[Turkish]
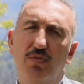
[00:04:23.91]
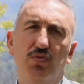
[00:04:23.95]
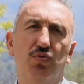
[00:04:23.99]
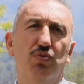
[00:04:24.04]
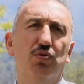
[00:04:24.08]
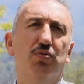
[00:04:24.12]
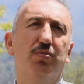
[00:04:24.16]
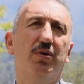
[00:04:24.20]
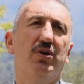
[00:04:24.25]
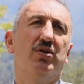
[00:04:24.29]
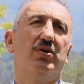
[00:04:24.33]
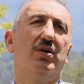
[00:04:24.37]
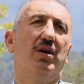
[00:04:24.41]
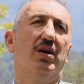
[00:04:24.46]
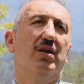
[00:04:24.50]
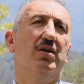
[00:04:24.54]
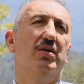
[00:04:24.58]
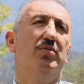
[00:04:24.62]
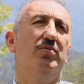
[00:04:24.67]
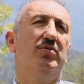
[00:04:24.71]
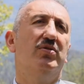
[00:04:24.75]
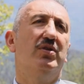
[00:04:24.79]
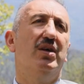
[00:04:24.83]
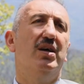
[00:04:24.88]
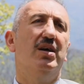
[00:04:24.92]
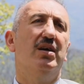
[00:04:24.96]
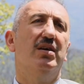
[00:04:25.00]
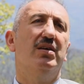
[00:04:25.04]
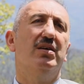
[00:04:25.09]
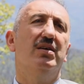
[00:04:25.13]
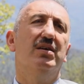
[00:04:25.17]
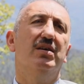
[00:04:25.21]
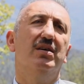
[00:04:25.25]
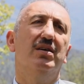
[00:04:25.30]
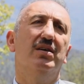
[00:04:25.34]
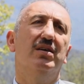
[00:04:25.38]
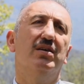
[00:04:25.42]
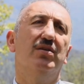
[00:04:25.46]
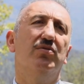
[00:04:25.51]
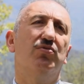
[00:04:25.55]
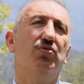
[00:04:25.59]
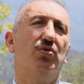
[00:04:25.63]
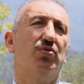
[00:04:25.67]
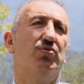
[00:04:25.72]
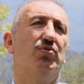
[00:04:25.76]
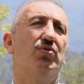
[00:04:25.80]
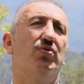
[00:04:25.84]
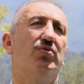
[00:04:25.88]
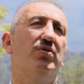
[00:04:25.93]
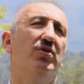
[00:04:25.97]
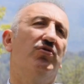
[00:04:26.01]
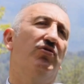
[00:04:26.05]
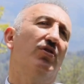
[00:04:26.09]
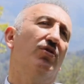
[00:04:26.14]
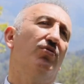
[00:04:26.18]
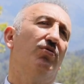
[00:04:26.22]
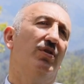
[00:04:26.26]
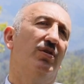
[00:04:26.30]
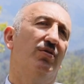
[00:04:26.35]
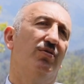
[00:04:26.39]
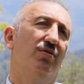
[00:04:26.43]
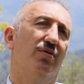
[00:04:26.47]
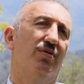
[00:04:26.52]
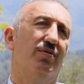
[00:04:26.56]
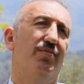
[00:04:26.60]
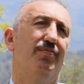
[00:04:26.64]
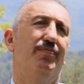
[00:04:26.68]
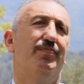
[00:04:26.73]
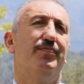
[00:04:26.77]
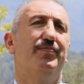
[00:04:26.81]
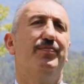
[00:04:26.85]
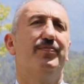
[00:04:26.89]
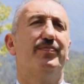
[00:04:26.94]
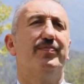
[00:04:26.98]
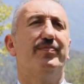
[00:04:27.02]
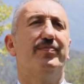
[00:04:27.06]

Cumhurbaşkanlığımıza çok çok teşekkür ediyorum.